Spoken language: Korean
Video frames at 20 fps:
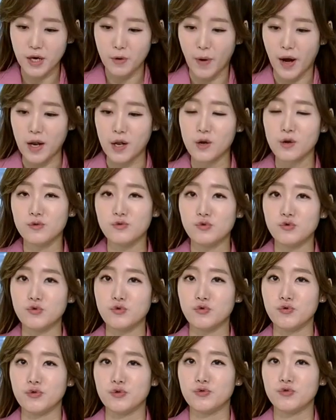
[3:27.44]

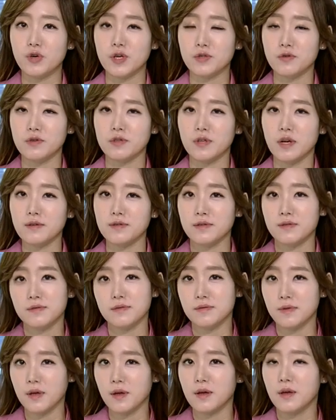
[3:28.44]
관련주 추가적인
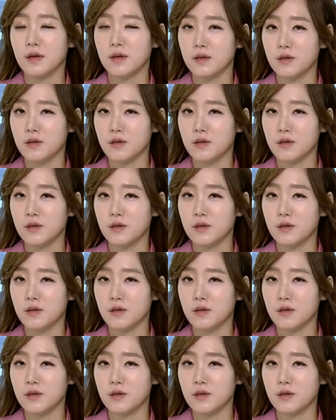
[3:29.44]
상승세